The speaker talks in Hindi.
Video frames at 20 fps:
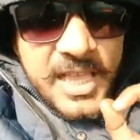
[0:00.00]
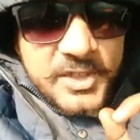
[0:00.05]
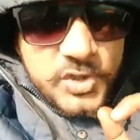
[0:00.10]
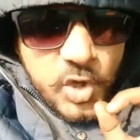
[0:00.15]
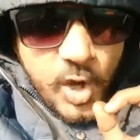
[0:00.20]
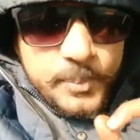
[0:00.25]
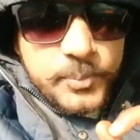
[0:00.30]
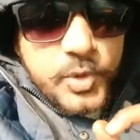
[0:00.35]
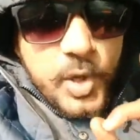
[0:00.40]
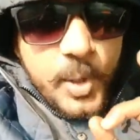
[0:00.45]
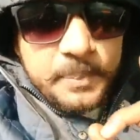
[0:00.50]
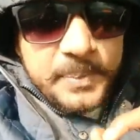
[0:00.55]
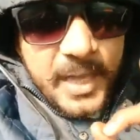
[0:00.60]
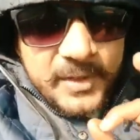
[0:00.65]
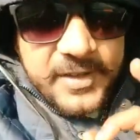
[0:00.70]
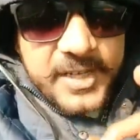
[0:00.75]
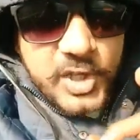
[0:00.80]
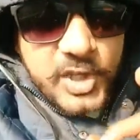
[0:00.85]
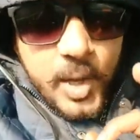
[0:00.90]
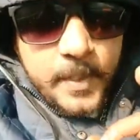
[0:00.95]
छुप छुप
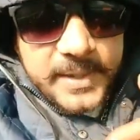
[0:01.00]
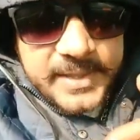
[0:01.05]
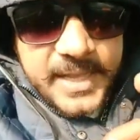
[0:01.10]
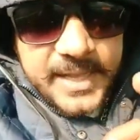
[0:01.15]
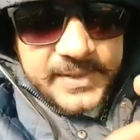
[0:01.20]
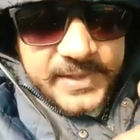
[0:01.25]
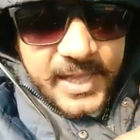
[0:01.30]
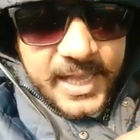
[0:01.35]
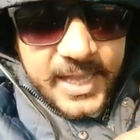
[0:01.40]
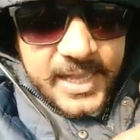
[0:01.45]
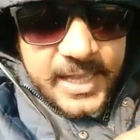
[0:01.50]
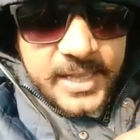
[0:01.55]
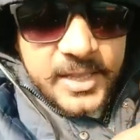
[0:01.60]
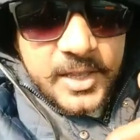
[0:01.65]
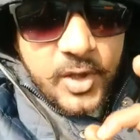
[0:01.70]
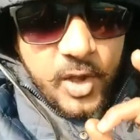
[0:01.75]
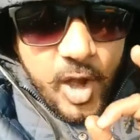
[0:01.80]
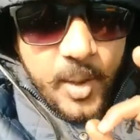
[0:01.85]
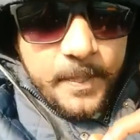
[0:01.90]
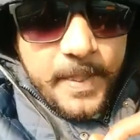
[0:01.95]
के वीडियो बनाता है
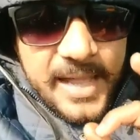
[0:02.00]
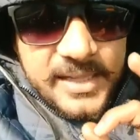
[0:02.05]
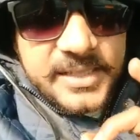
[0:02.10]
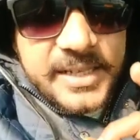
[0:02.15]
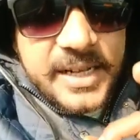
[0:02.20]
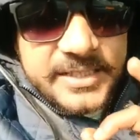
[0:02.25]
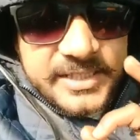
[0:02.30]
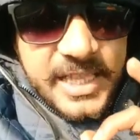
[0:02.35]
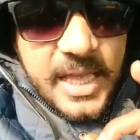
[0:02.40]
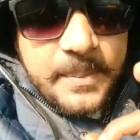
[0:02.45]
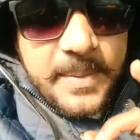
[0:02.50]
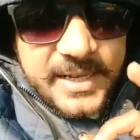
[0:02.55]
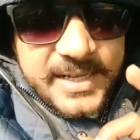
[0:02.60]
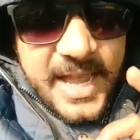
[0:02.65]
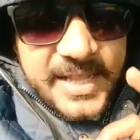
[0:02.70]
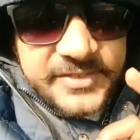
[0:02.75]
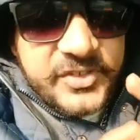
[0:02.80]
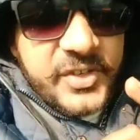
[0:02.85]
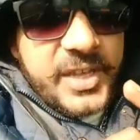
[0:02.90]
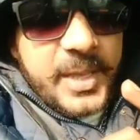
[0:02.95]
और बात करता है
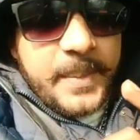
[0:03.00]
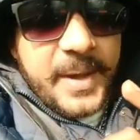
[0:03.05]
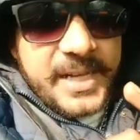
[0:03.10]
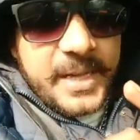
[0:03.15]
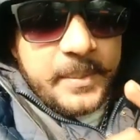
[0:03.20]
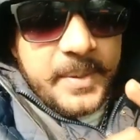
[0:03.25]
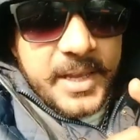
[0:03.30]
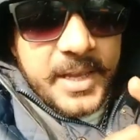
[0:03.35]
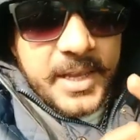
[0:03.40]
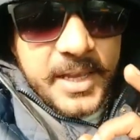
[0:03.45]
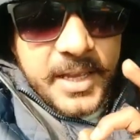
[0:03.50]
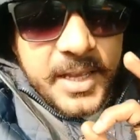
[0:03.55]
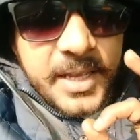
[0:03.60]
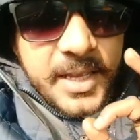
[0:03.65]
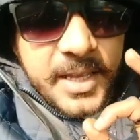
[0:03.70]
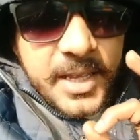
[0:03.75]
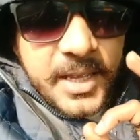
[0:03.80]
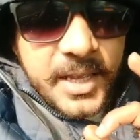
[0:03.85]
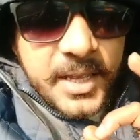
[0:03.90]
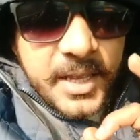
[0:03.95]
महाराज जी के बारे में
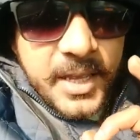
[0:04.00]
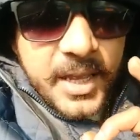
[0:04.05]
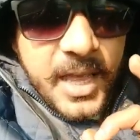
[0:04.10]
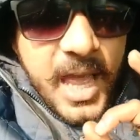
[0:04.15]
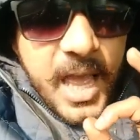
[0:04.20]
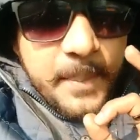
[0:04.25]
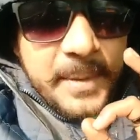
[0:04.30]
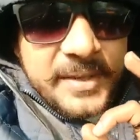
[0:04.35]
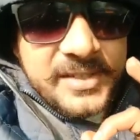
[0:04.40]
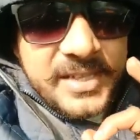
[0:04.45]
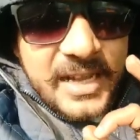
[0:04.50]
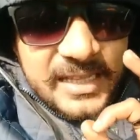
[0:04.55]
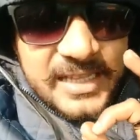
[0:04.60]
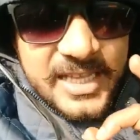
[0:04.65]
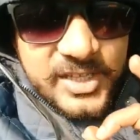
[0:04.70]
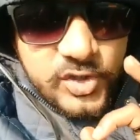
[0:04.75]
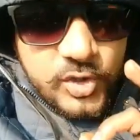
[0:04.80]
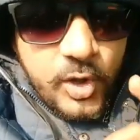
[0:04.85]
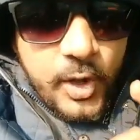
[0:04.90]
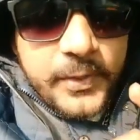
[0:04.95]
अबे
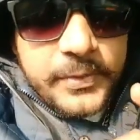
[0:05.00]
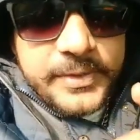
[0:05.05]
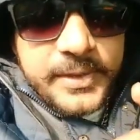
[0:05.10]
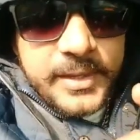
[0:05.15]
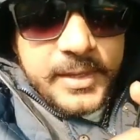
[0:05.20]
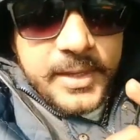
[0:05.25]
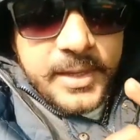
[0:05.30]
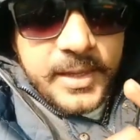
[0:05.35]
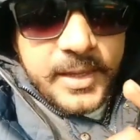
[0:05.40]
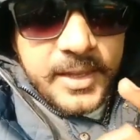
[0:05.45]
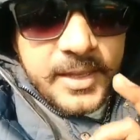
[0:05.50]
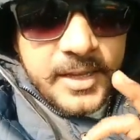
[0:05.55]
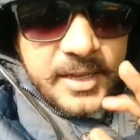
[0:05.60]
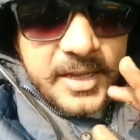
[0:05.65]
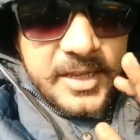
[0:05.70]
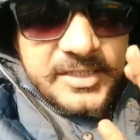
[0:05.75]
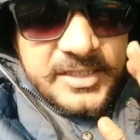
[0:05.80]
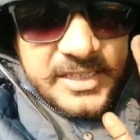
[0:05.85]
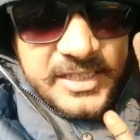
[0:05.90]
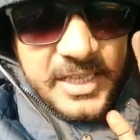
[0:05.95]
साले सुन
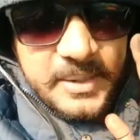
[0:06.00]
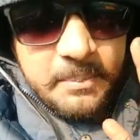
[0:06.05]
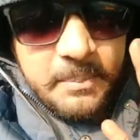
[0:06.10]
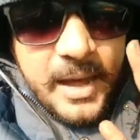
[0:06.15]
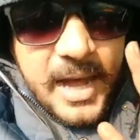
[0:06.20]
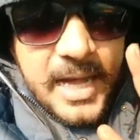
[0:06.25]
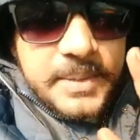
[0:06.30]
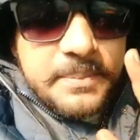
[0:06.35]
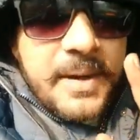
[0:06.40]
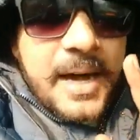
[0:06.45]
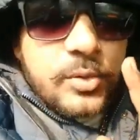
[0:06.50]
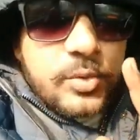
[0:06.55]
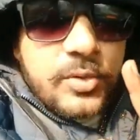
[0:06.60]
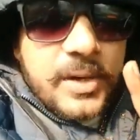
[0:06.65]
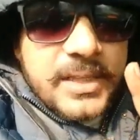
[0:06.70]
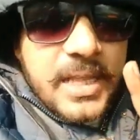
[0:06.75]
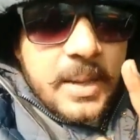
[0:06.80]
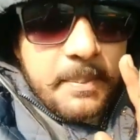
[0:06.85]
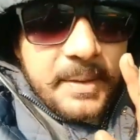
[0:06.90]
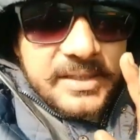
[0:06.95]
इतनी मार
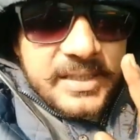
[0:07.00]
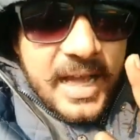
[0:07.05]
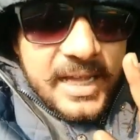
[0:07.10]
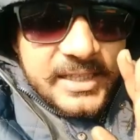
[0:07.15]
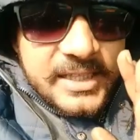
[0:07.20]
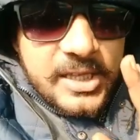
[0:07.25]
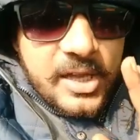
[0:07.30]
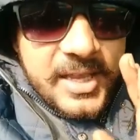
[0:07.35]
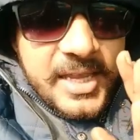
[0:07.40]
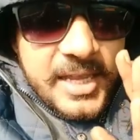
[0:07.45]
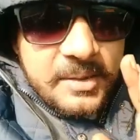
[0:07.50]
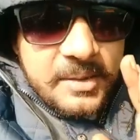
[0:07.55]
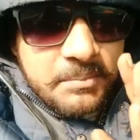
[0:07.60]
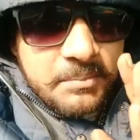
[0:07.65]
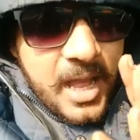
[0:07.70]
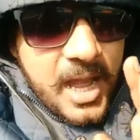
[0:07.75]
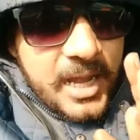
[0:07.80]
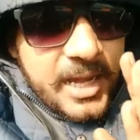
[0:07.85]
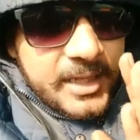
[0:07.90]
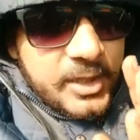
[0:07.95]
मारूंगा ना बता दिया एक
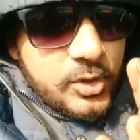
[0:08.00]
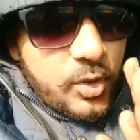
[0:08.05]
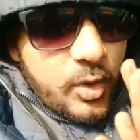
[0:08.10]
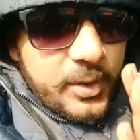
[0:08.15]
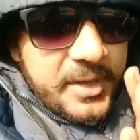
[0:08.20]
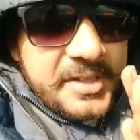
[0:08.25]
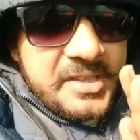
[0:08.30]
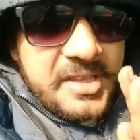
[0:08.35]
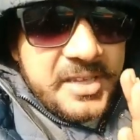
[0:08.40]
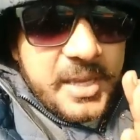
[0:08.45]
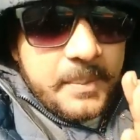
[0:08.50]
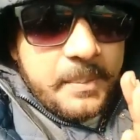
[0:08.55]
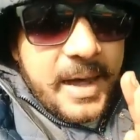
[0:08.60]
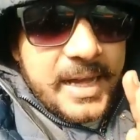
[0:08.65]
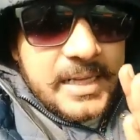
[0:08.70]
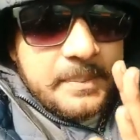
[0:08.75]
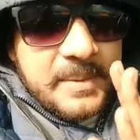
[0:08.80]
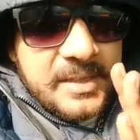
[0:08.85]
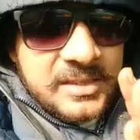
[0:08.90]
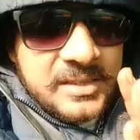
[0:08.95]
अगर योगी जी के
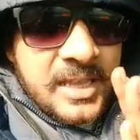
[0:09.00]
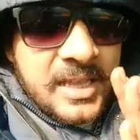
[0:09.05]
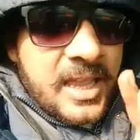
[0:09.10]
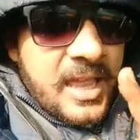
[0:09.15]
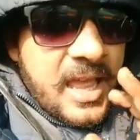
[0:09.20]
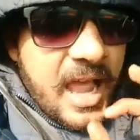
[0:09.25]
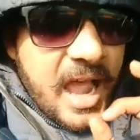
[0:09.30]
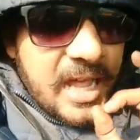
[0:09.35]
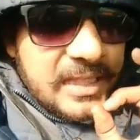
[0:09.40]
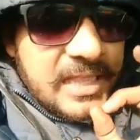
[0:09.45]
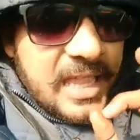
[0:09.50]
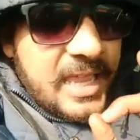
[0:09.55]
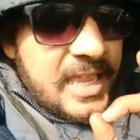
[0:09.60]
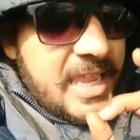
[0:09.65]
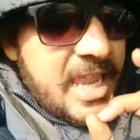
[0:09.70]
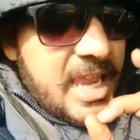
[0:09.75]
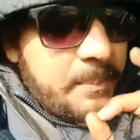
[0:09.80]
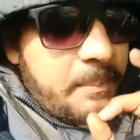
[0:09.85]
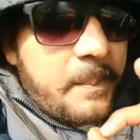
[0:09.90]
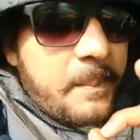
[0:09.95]
बारे में
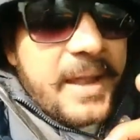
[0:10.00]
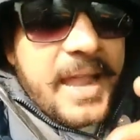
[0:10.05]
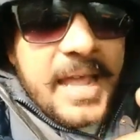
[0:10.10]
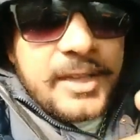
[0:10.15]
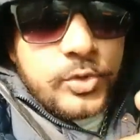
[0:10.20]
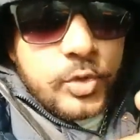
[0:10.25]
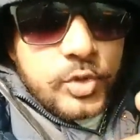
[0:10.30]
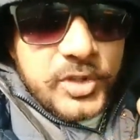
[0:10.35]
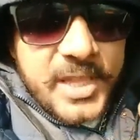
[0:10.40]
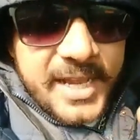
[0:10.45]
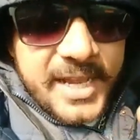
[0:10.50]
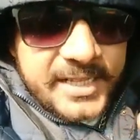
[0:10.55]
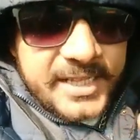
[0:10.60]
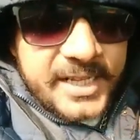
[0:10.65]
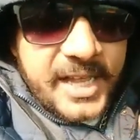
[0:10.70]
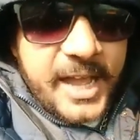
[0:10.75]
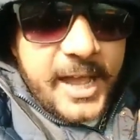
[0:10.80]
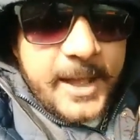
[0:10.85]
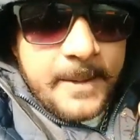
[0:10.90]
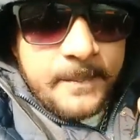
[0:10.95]
एक भी बयान तू दे के
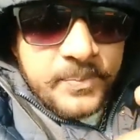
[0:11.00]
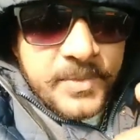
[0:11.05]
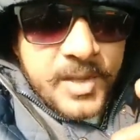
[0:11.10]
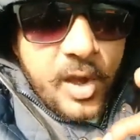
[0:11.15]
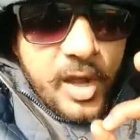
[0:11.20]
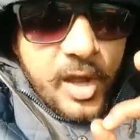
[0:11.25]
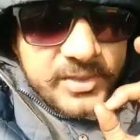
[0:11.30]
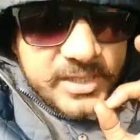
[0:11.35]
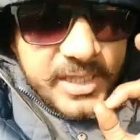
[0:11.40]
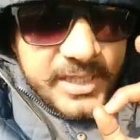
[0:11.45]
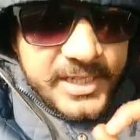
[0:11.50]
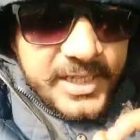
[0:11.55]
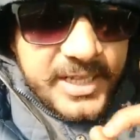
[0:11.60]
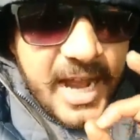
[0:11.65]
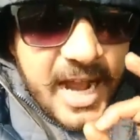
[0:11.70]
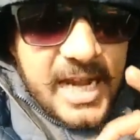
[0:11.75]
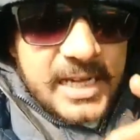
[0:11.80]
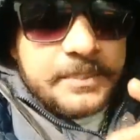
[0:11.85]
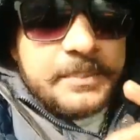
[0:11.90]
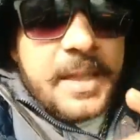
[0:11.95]
दिखा और तेरी
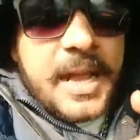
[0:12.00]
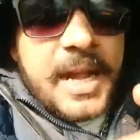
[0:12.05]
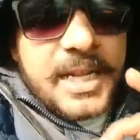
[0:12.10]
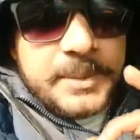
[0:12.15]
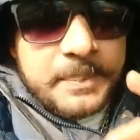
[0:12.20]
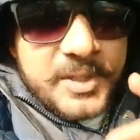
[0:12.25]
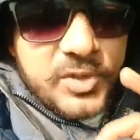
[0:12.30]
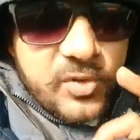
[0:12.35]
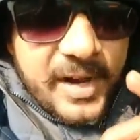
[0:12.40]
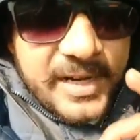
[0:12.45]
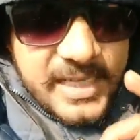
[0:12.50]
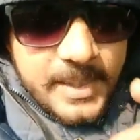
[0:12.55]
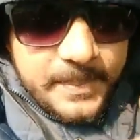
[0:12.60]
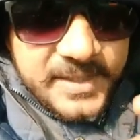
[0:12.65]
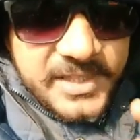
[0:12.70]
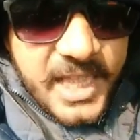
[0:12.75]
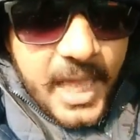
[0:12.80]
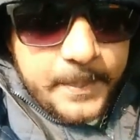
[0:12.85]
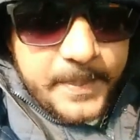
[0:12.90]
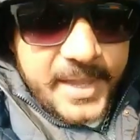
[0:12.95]
गाड़ में अगर पिछवाड़े
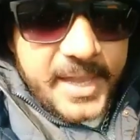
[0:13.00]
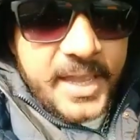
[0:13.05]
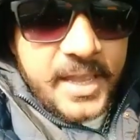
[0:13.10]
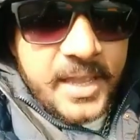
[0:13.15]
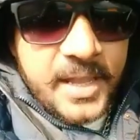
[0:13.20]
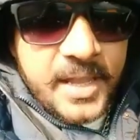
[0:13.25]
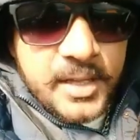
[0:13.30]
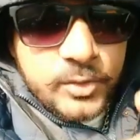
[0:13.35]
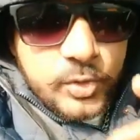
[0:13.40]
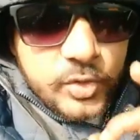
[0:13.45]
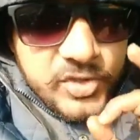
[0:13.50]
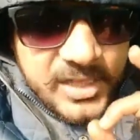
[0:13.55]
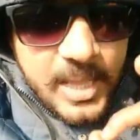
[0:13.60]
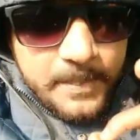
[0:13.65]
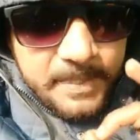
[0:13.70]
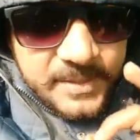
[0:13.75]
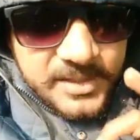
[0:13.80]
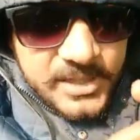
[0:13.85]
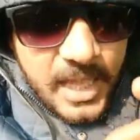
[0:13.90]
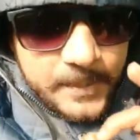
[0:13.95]
में दम है तो
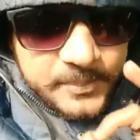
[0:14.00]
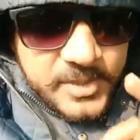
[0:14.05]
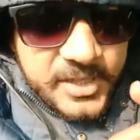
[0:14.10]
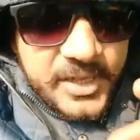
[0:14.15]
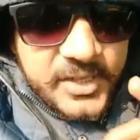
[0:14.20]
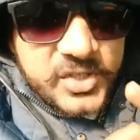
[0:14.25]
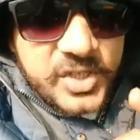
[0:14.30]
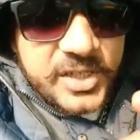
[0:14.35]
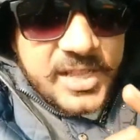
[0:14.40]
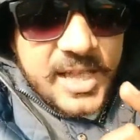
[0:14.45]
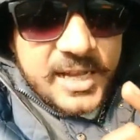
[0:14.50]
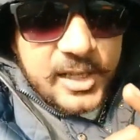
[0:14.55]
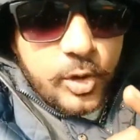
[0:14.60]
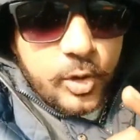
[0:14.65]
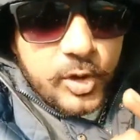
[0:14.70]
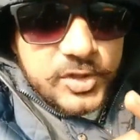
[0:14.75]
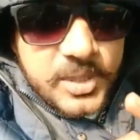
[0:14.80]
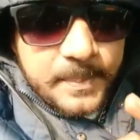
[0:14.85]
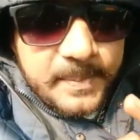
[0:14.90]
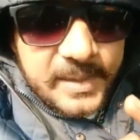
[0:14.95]
सला प्रताप सिंह की सेना के
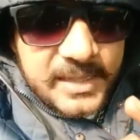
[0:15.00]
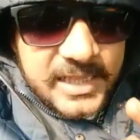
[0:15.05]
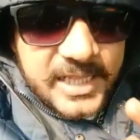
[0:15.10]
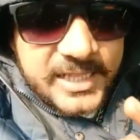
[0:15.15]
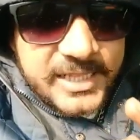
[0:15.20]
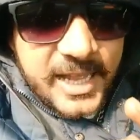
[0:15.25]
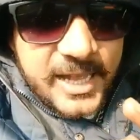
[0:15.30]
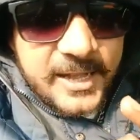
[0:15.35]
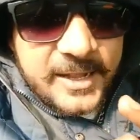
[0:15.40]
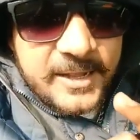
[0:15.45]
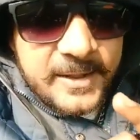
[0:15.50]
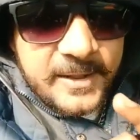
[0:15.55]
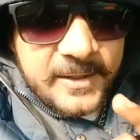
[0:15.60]
लोगों से मिल लेना